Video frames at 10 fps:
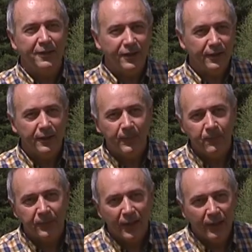d'engrais.
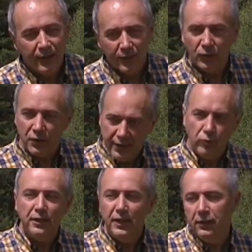Donc c'est
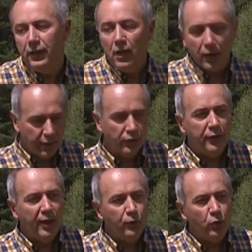aussi quand
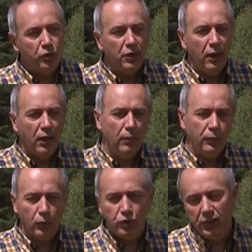on est en, en
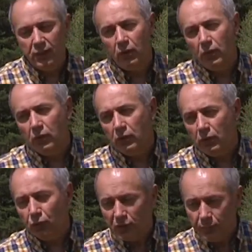biologique,
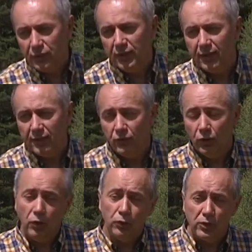on, doit se poser des
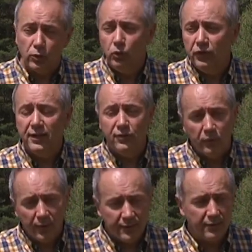questions, on doit trouver des
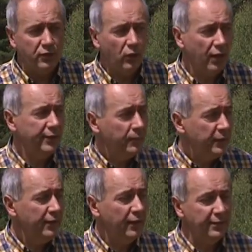semences qui sont
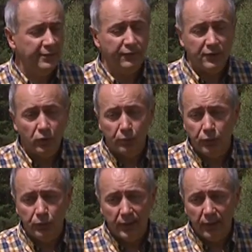adaptées à sa façon de
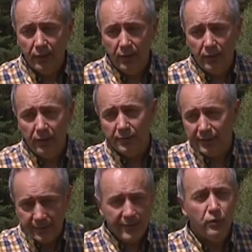produire.
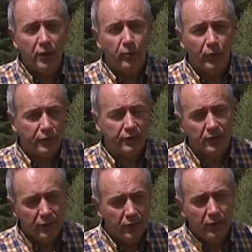Ça c'est une réponse.
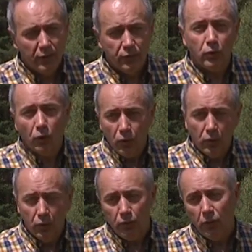Donc
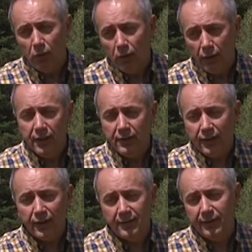euh,
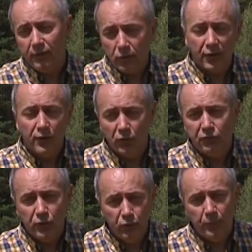l'intérêt c'est quand on
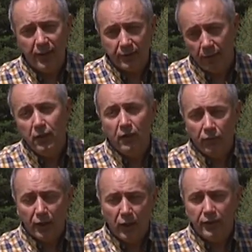fait du pain,
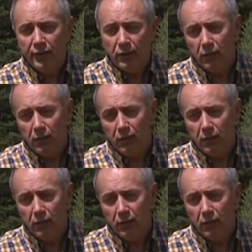voilà, on a,